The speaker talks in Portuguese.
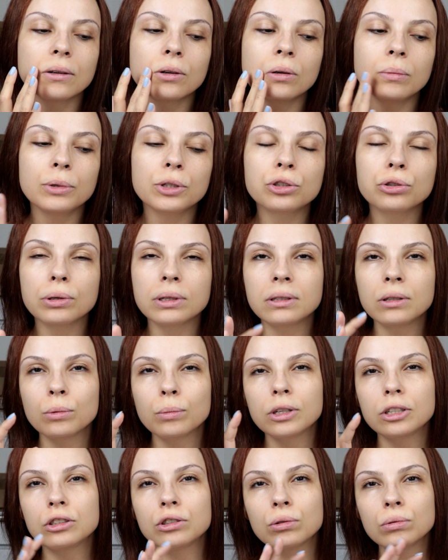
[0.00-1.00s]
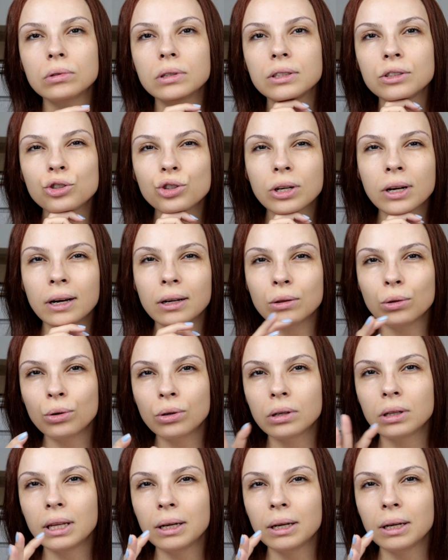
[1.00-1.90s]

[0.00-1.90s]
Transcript: começou a ter umas ondas de calor,